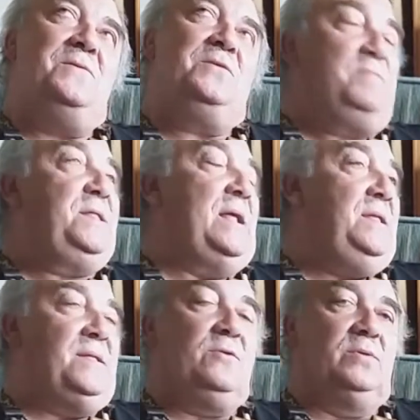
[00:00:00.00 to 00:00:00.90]

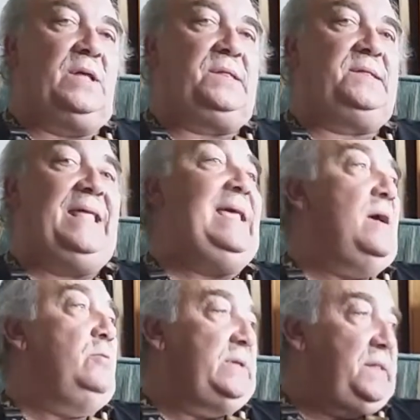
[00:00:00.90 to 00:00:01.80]
spécialiste incontesté,
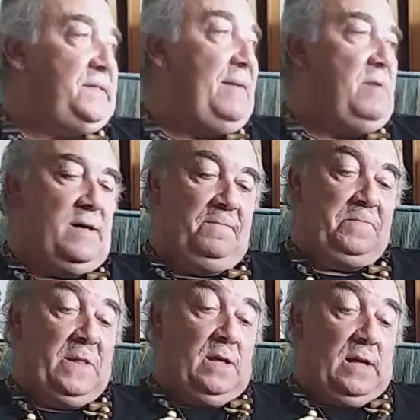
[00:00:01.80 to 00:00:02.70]
incontestable,
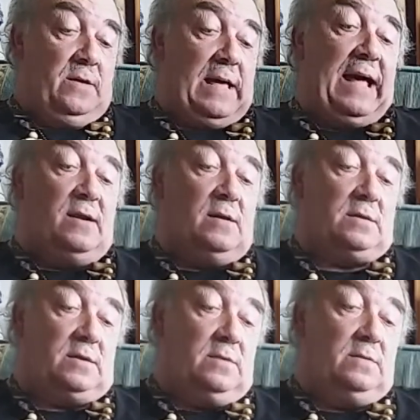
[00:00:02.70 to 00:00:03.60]
euh,
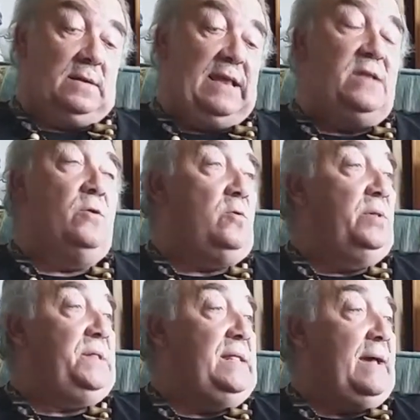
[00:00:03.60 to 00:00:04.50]
alors qu'il ne
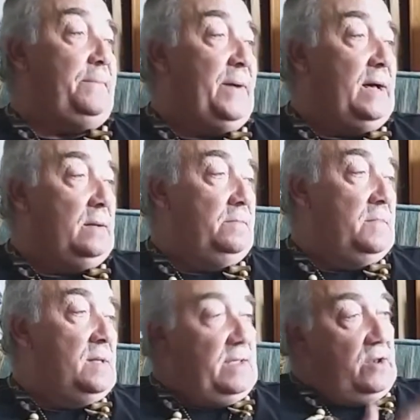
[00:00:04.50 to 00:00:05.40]
considère pas,
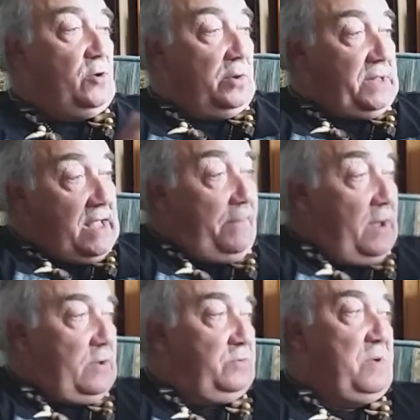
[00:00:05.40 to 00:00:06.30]
il ne considère
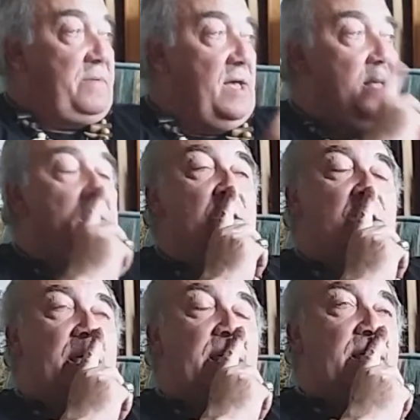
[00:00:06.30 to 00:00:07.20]
pas, écoute-moi bien,
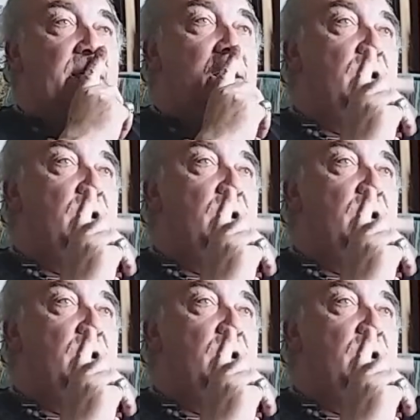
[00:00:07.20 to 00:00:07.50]
euh,